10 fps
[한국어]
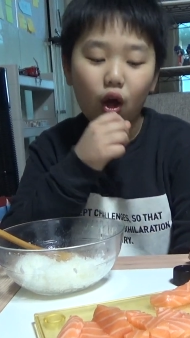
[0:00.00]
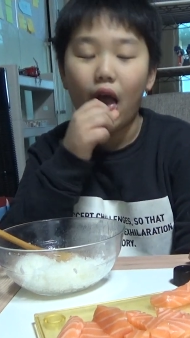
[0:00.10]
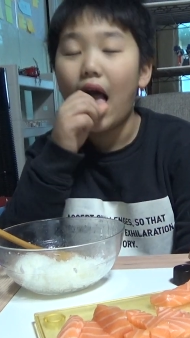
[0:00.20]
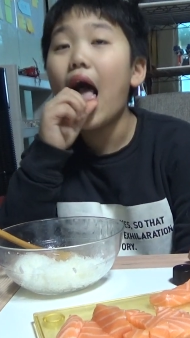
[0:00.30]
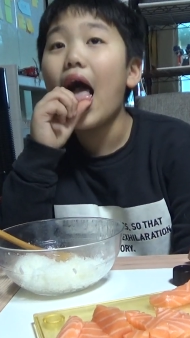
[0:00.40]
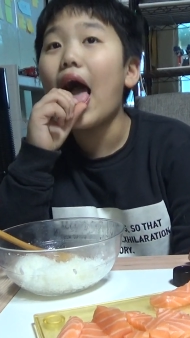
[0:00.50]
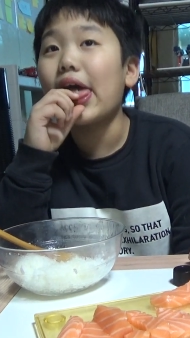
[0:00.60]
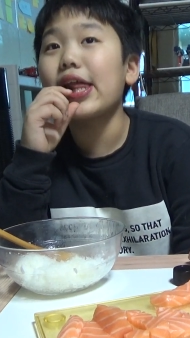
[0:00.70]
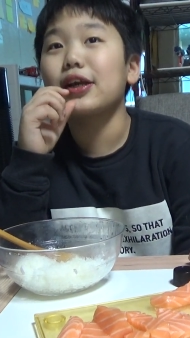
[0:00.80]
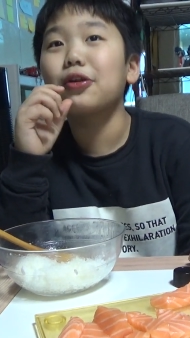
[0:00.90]

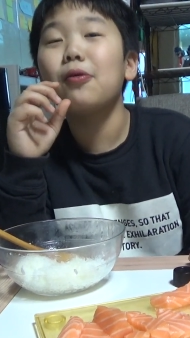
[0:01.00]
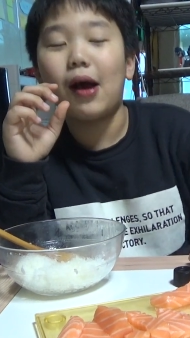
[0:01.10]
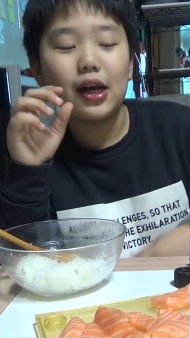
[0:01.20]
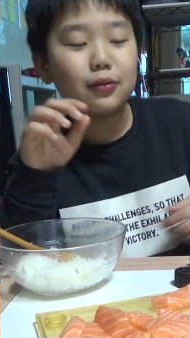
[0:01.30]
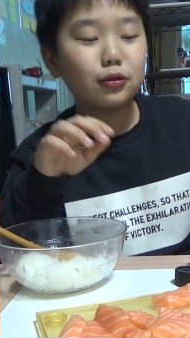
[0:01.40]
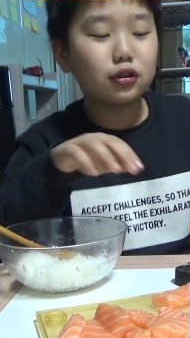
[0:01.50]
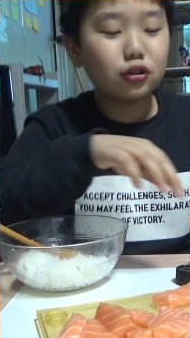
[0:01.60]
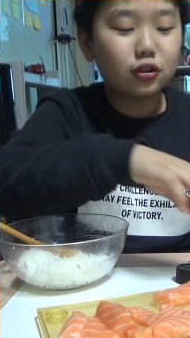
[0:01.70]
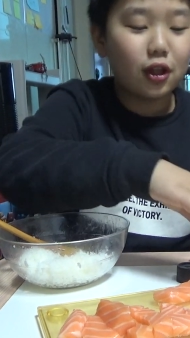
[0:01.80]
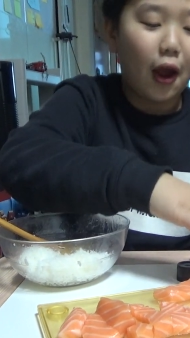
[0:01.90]
아니야, 더 많이 먹을
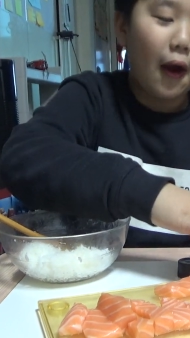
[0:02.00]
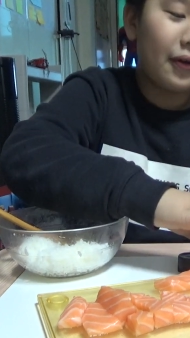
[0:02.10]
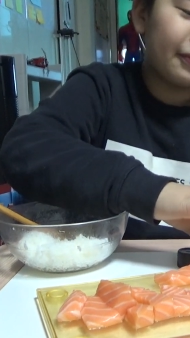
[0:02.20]
수 있잖아.